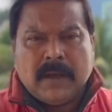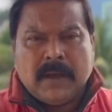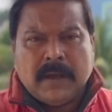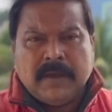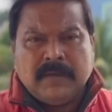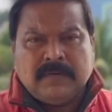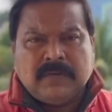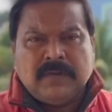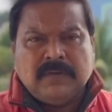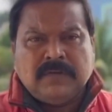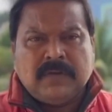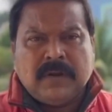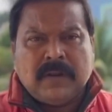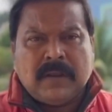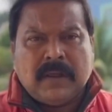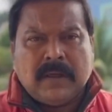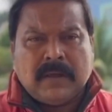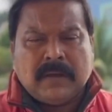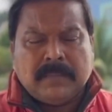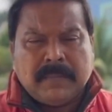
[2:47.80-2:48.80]
హెచ్చరించిన
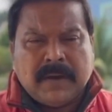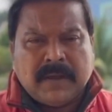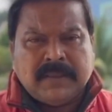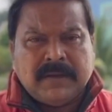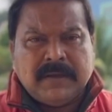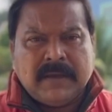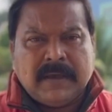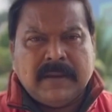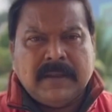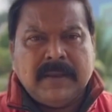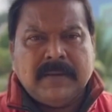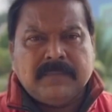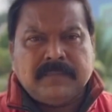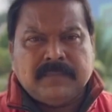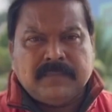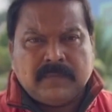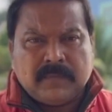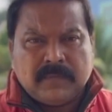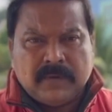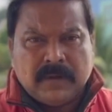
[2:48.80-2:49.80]
మాదిరిగానే
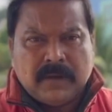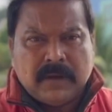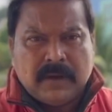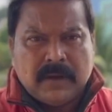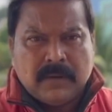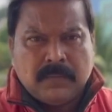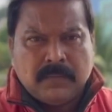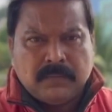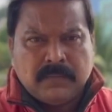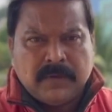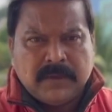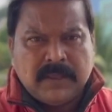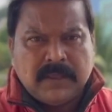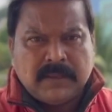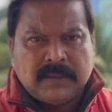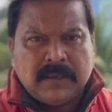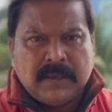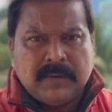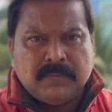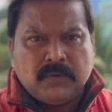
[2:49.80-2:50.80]

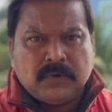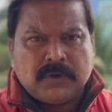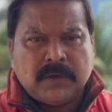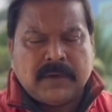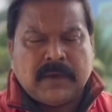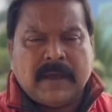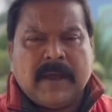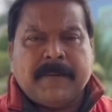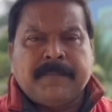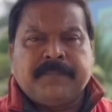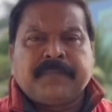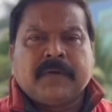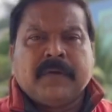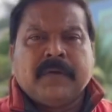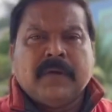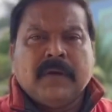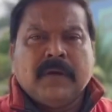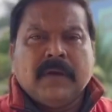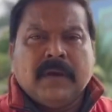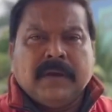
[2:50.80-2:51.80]
ఏదైతే ముఖ్యంగా
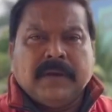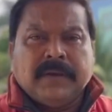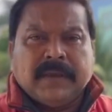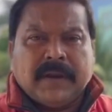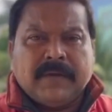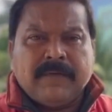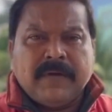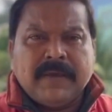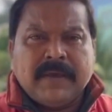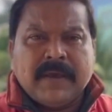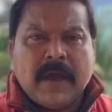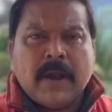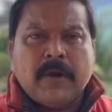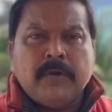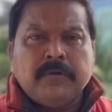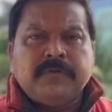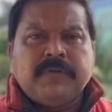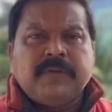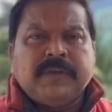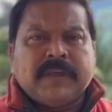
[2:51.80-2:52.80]
ఇరవై ఆరు
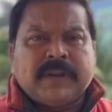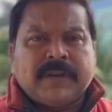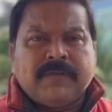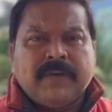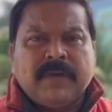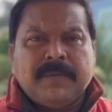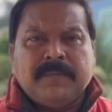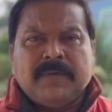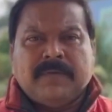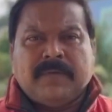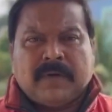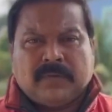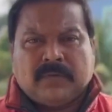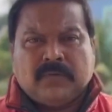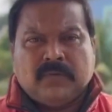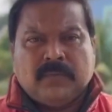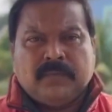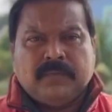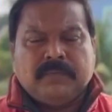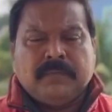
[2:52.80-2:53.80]
నుంచి ఇరవై ఎనిమిది
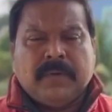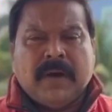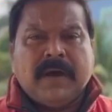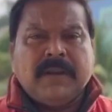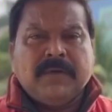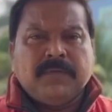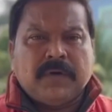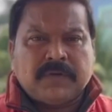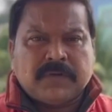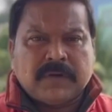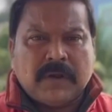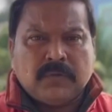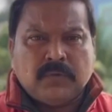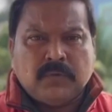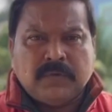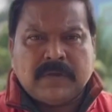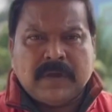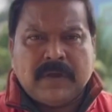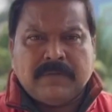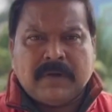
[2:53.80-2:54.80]
వరకు భారీ వర్షాలు
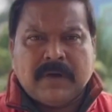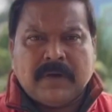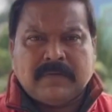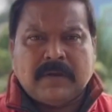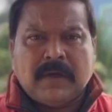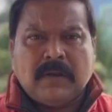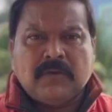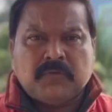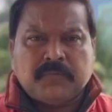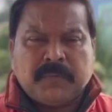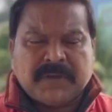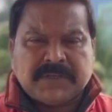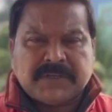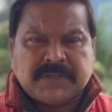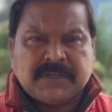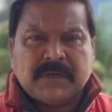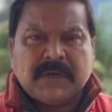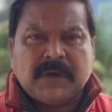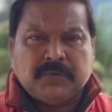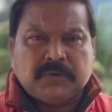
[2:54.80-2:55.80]
కురిసే అవకాశాలు
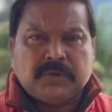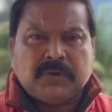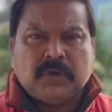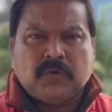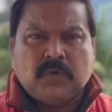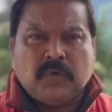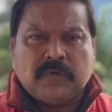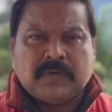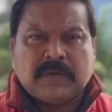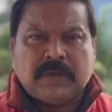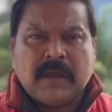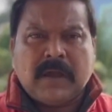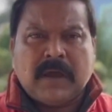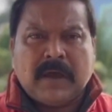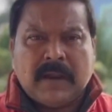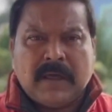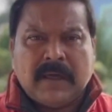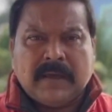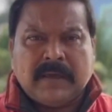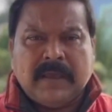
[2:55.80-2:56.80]
స్పష్టంగా ఉత్తర కోస్తా
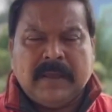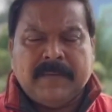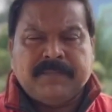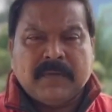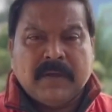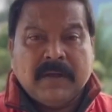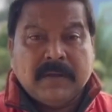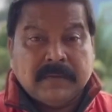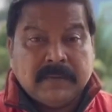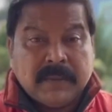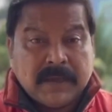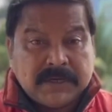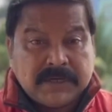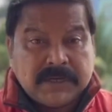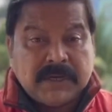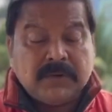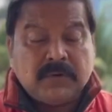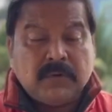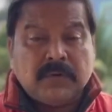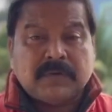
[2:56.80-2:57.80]
అలాగే
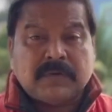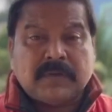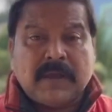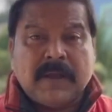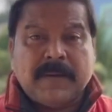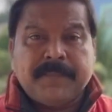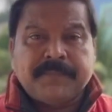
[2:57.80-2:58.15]
దక్షిణ కోస్తా